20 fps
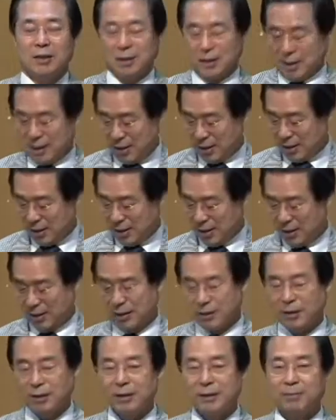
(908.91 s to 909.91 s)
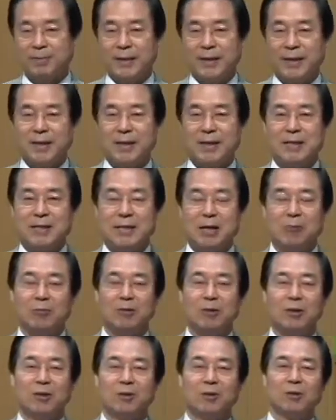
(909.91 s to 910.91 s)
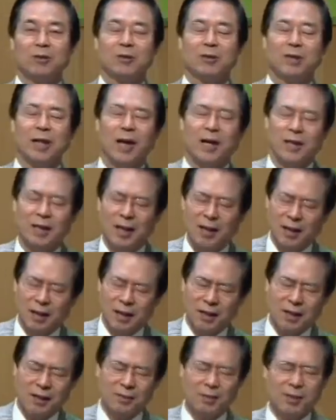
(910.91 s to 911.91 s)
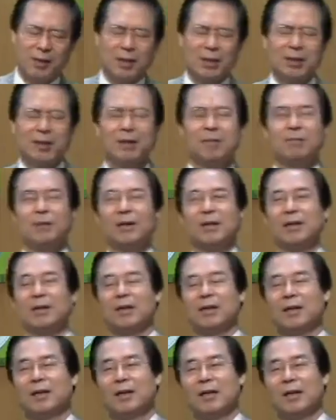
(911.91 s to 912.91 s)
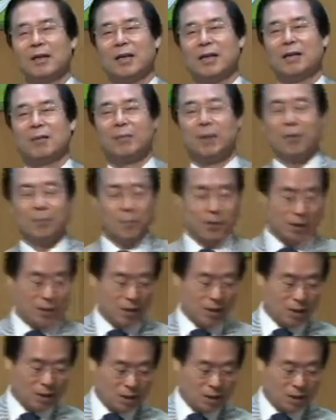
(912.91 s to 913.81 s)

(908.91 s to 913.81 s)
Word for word: 예, 막 싸우는 것도 내가 날마다 날마다 하나님 앞에